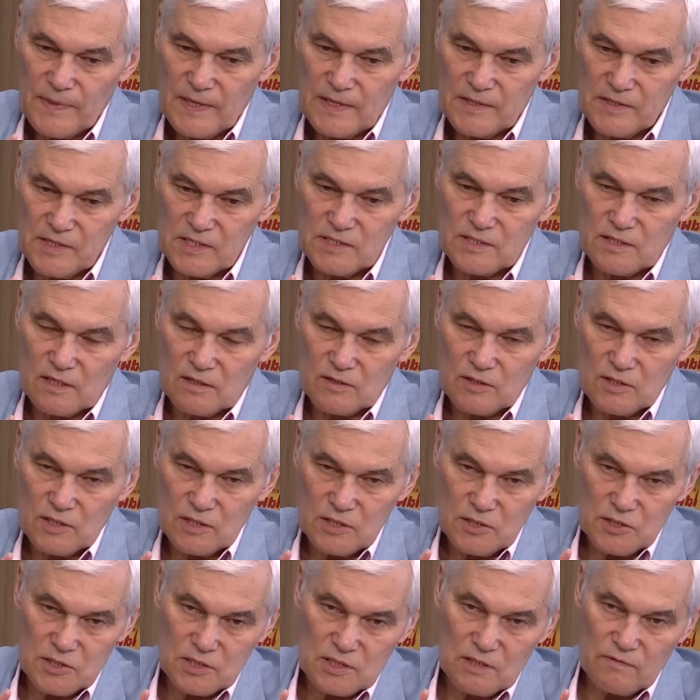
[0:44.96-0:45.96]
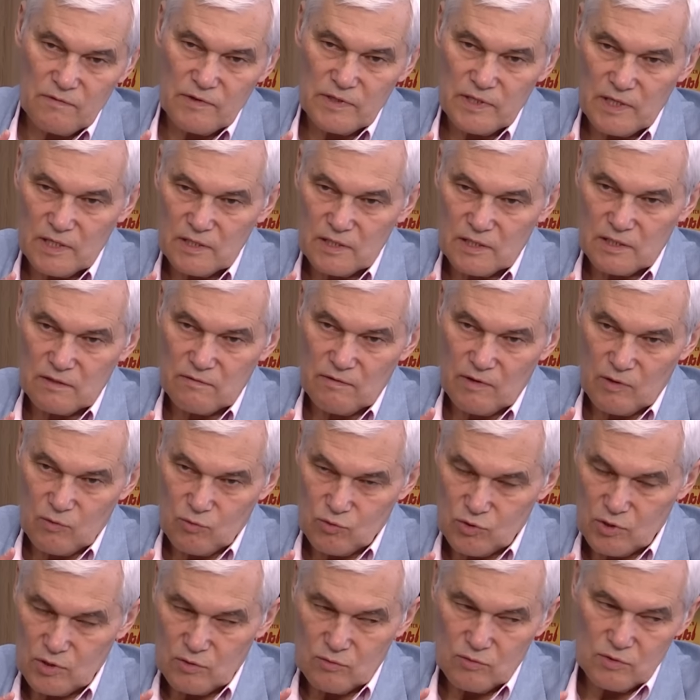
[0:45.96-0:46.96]
нестратегического ядерного
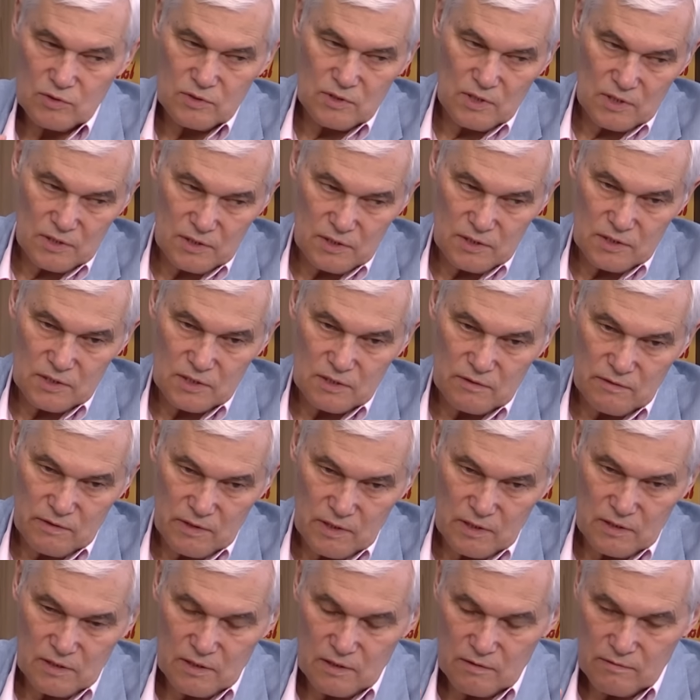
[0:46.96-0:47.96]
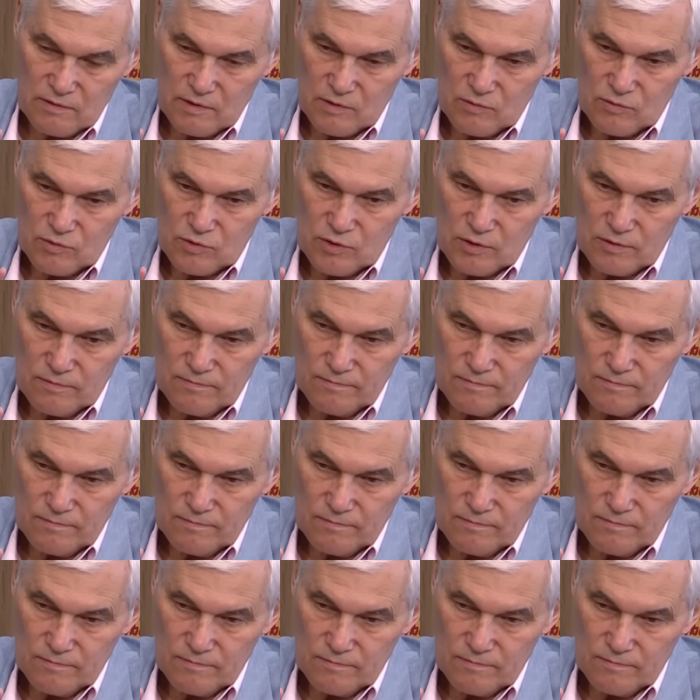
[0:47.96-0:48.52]
оружия, то есть тактического ядерного оружия.